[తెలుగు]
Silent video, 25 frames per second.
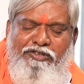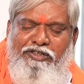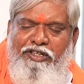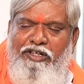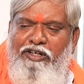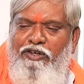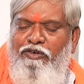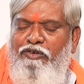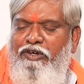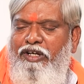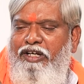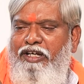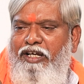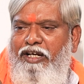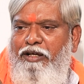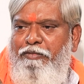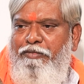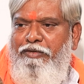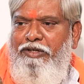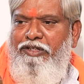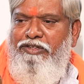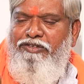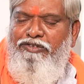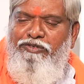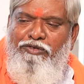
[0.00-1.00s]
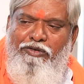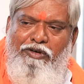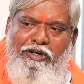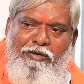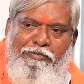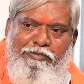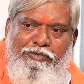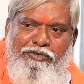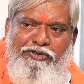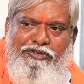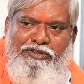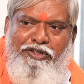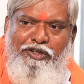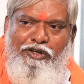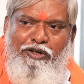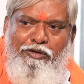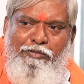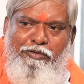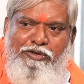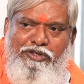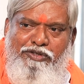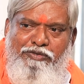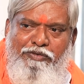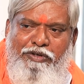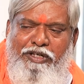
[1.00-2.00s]
స్టీల్లో కూడా ఖరాబ్ కాదు స్టూల్లో స్టీల్లో
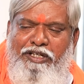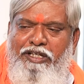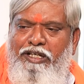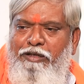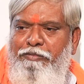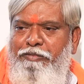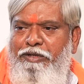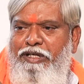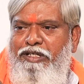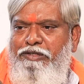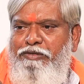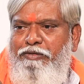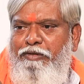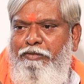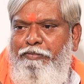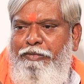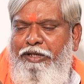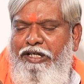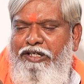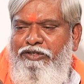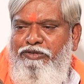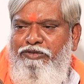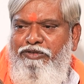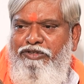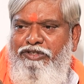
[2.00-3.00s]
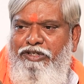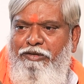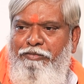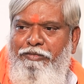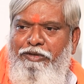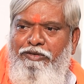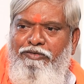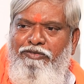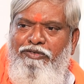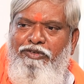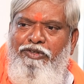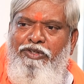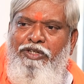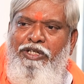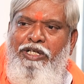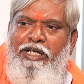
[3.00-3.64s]
పోసి వన్ ఇయర్ పేసి పెట్టి చూసినాం మేము